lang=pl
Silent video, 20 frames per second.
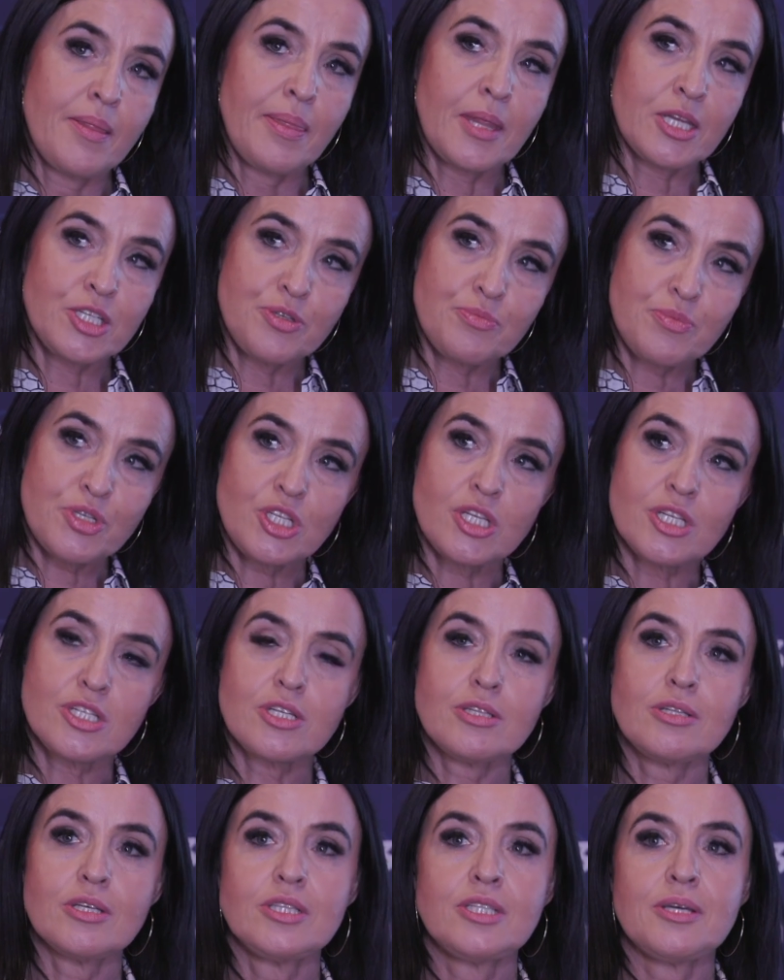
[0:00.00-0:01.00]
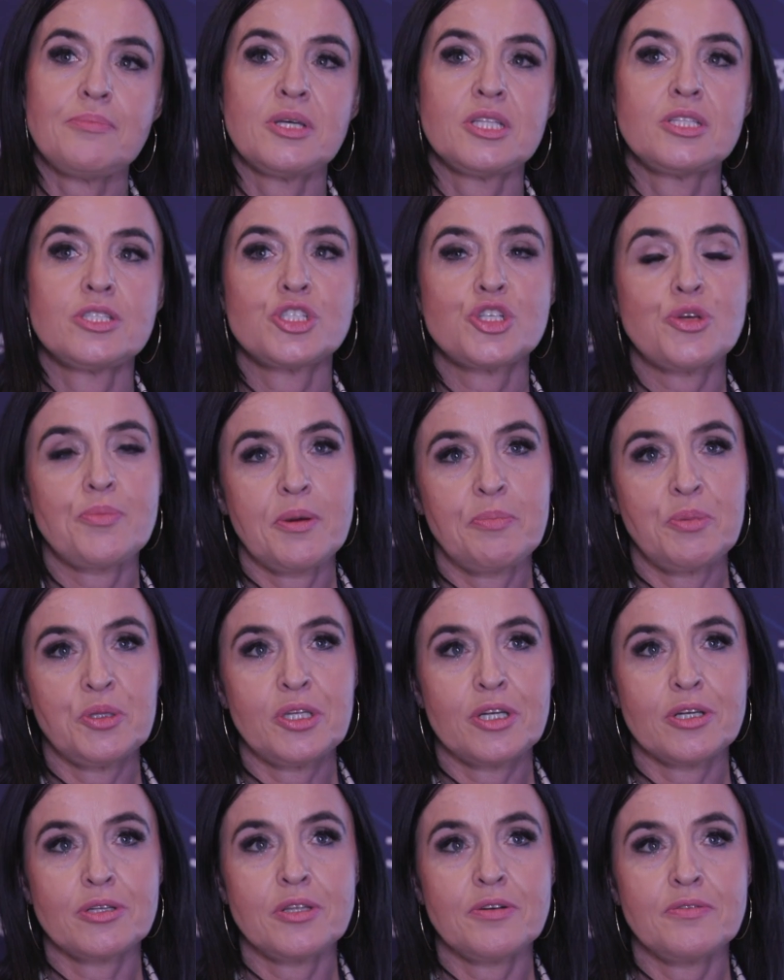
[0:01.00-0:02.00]
Znaczy myślę, że ten temat trzeba
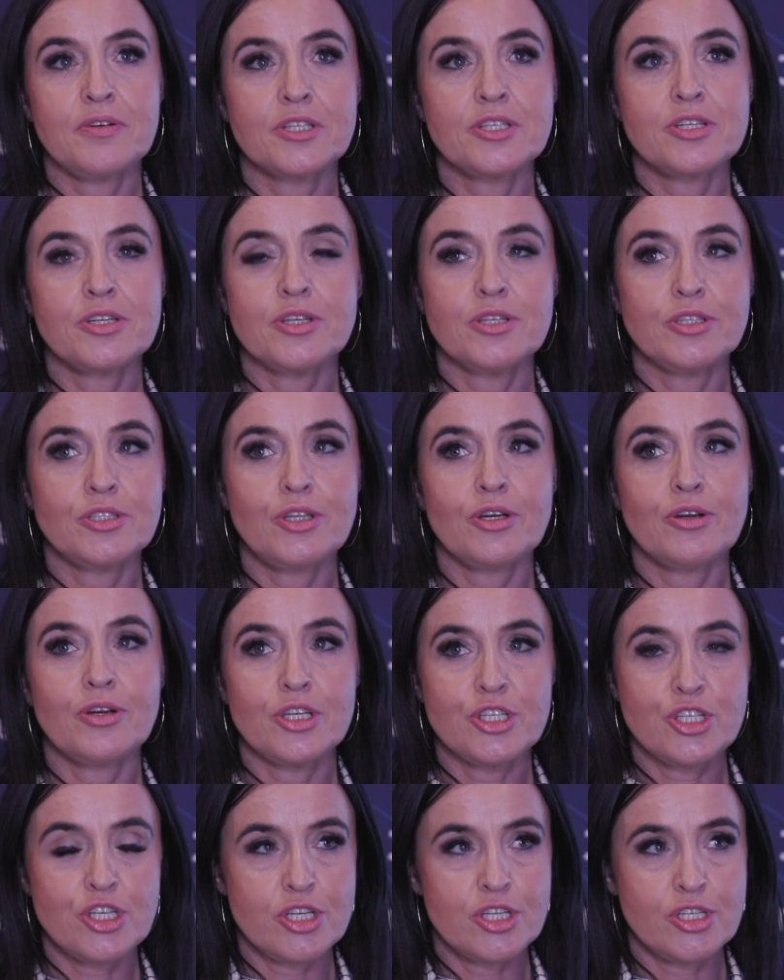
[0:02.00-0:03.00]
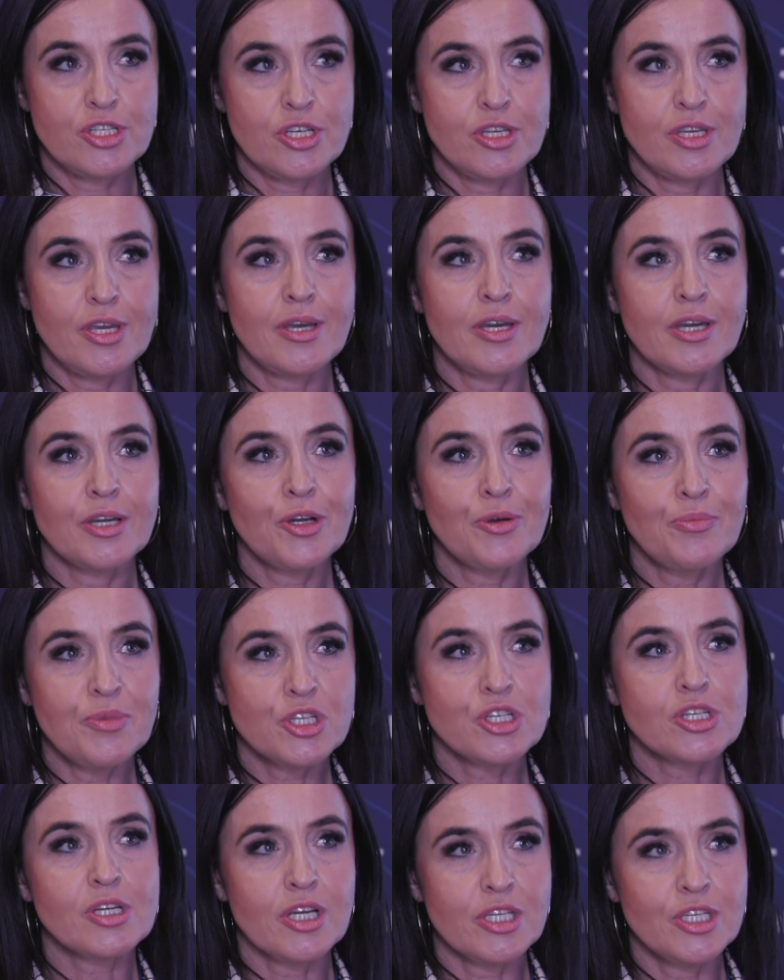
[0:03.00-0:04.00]
potraktować e, trochę szerzej. Ja jako
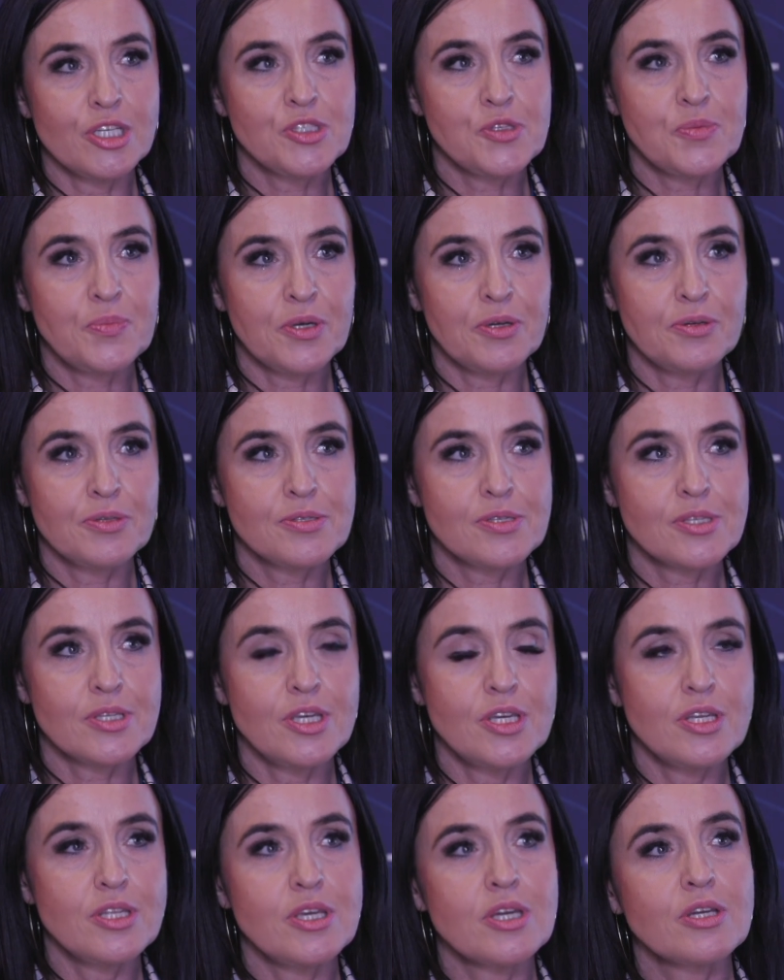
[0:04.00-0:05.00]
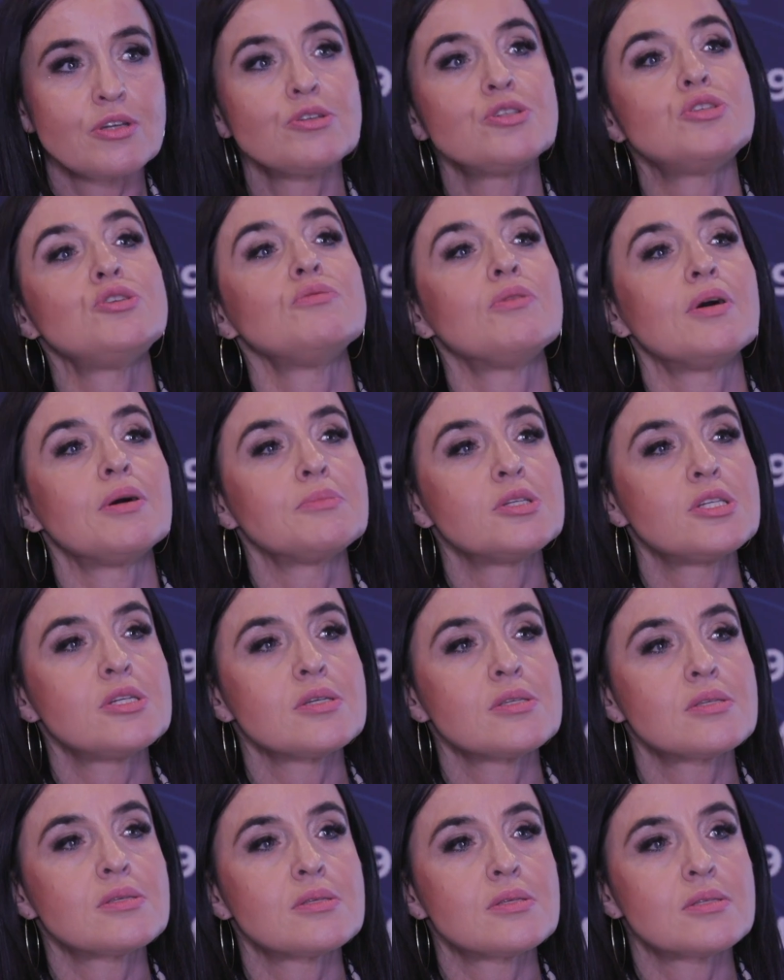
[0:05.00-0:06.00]
mieszkaniec Polski nie godziłam
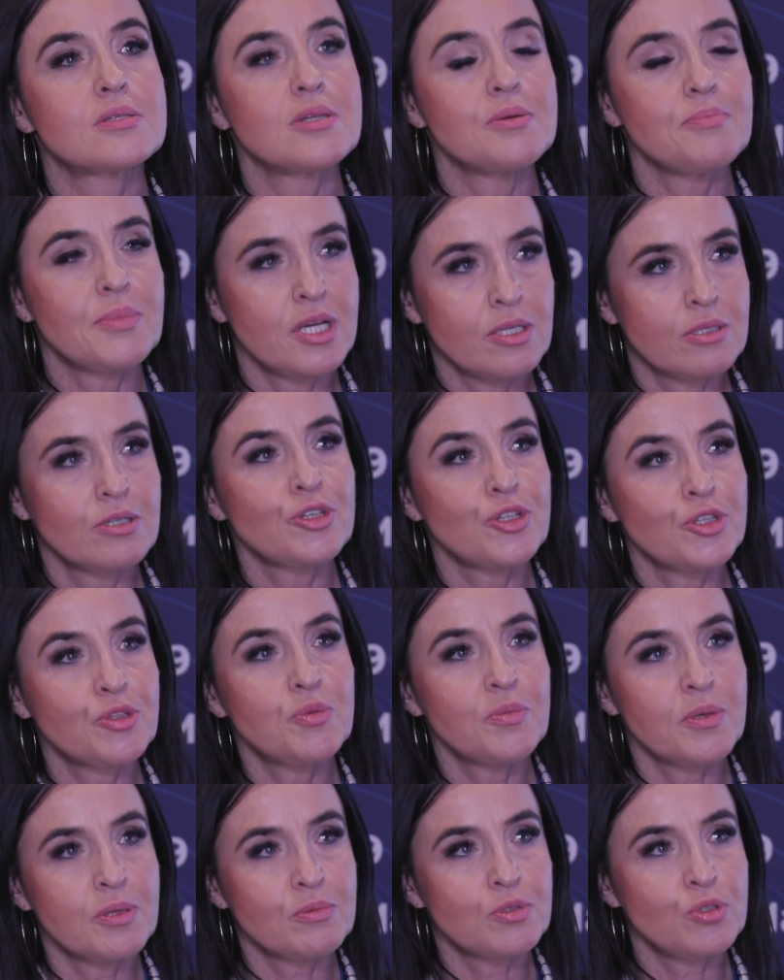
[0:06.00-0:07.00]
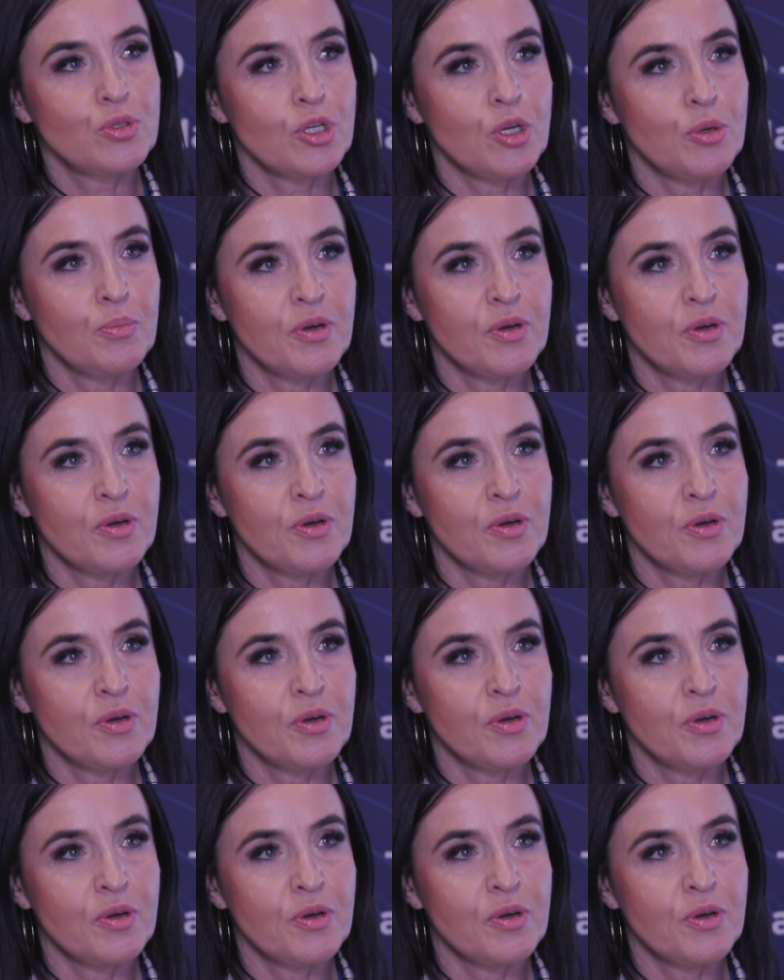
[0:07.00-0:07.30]
się z tym algorytmem, który